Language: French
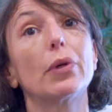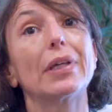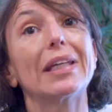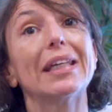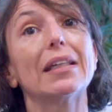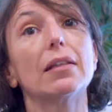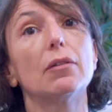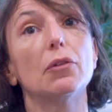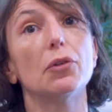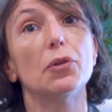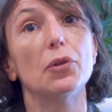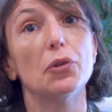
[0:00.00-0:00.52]
rien
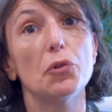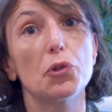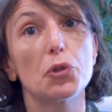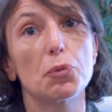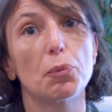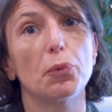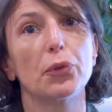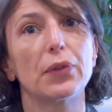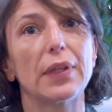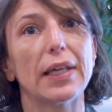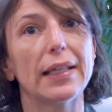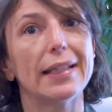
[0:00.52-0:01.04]
de
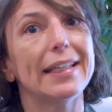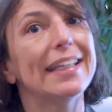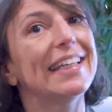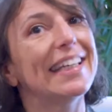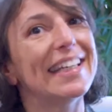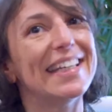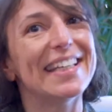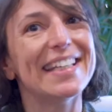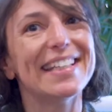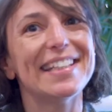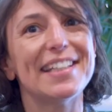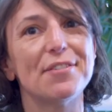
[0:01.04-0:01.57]
spontané
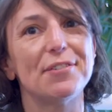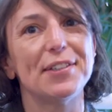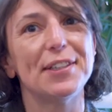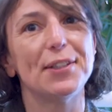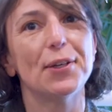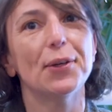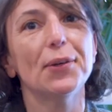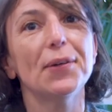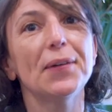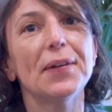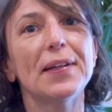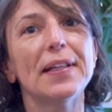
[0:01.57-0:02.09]
et
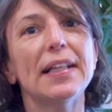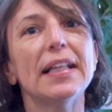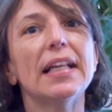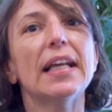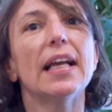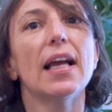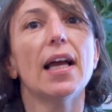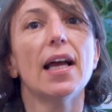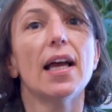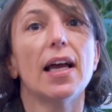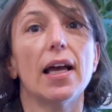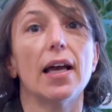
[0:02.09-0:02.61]
d'évident,
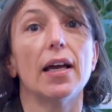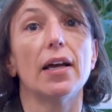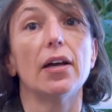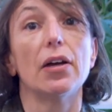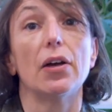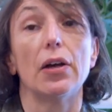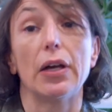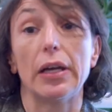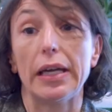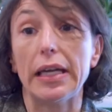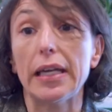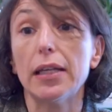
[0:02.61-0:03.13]
euh,
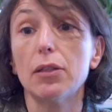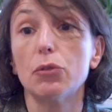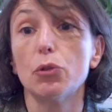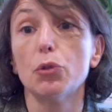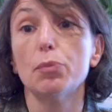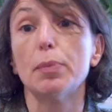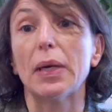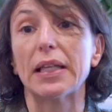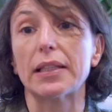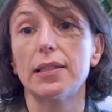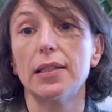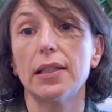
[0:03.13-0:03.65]
et de
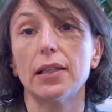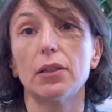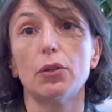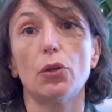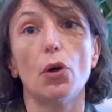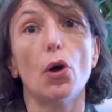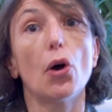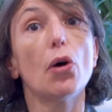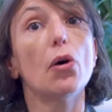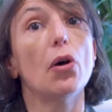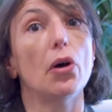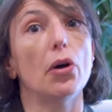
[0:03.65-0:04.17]
maintenir
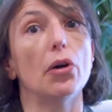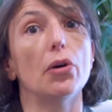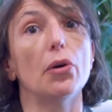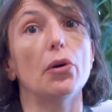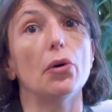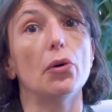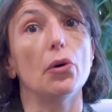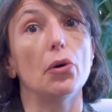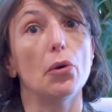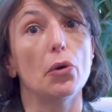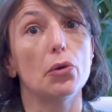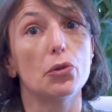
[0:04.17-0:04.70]
leurs
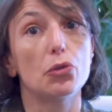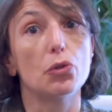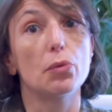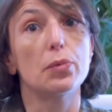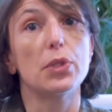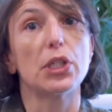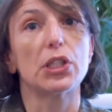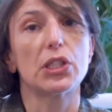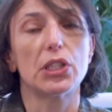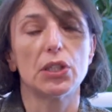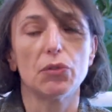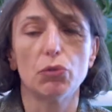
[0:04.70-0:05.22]
euh,
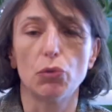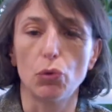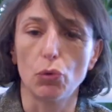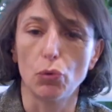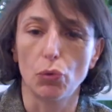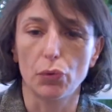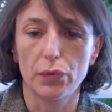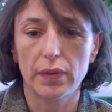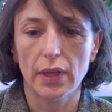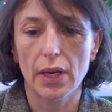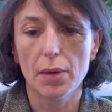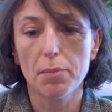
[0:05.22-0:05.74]
objectifs de
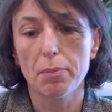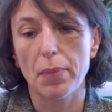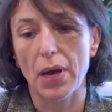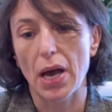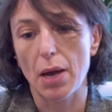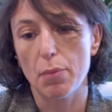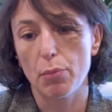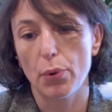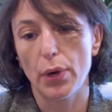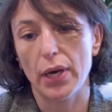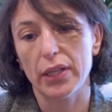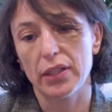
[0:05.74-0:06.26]
long terme par
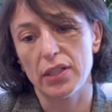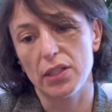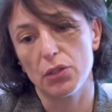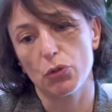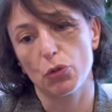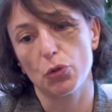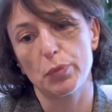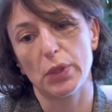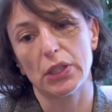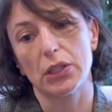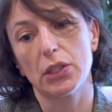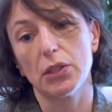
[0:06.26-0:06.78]
rapport à des
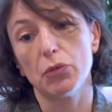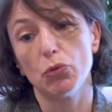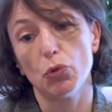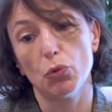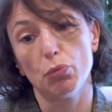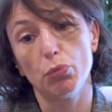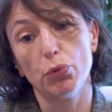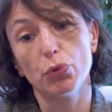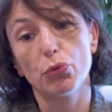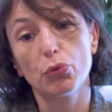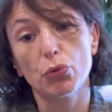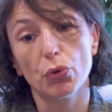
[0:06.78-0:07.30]
objectifs de
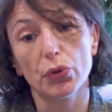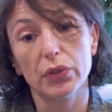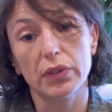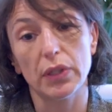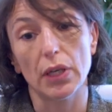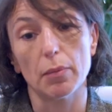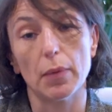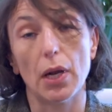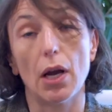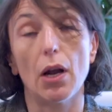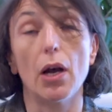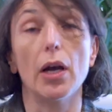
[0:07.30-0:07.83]
plus court
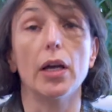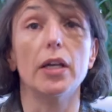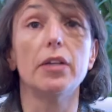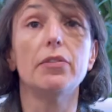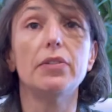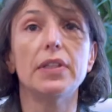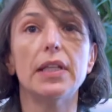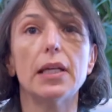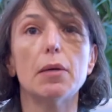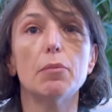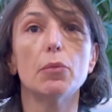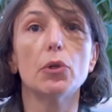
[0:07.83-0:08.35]
terme.
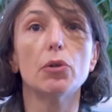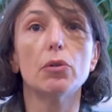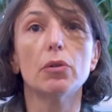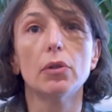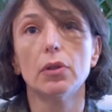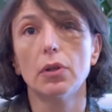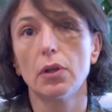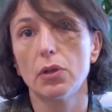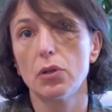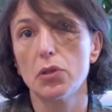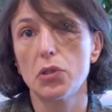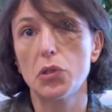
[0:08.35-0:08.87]
évidemment,
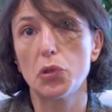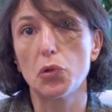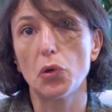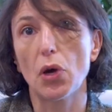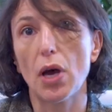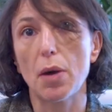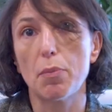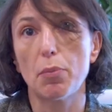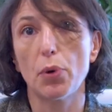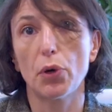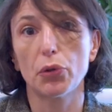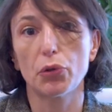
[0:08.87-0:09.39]
ce
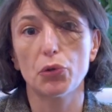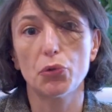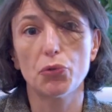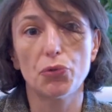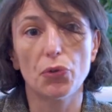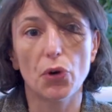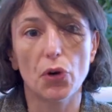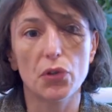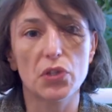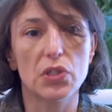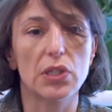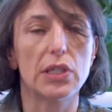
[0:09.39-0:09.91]
rapport de
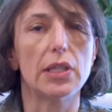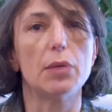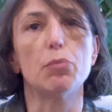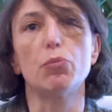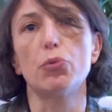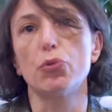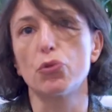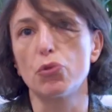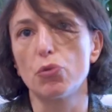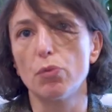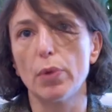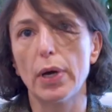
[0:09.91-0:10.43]
force, il est
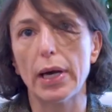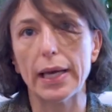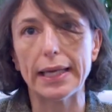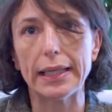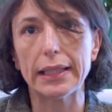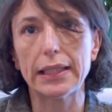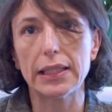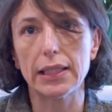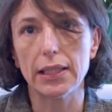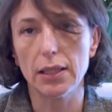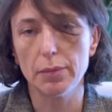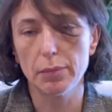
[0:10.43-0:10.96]
plus ou moins
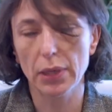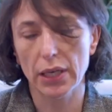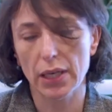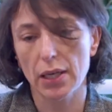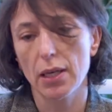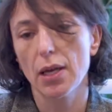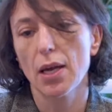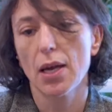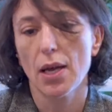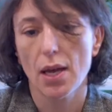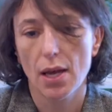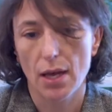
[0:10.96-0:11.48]
équilibré
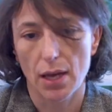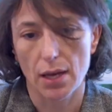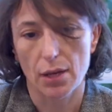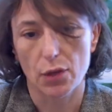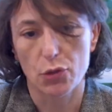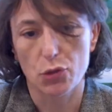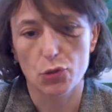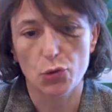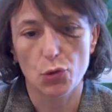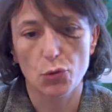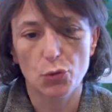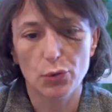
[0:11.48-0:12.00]
euh,
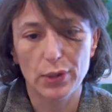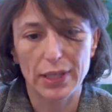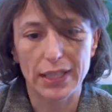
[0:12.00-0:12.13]
selon